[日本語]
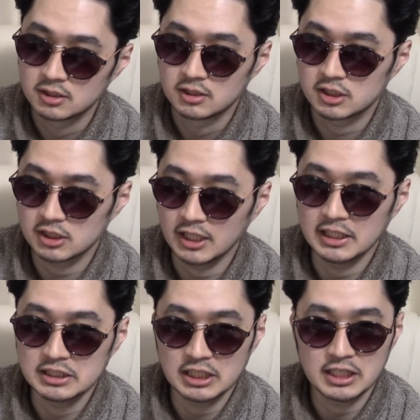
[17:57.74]
失礼
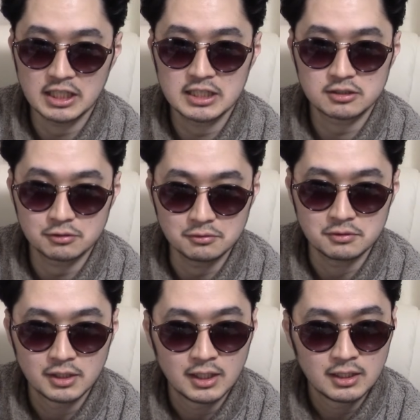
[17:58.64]
なんじゃないかなっていう
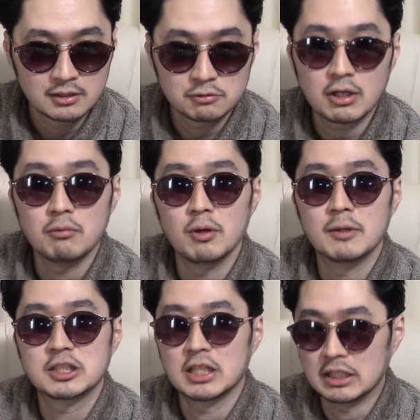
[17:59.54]
とは思い
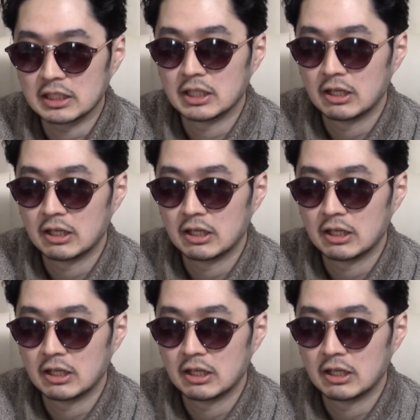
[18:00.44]
ましたね。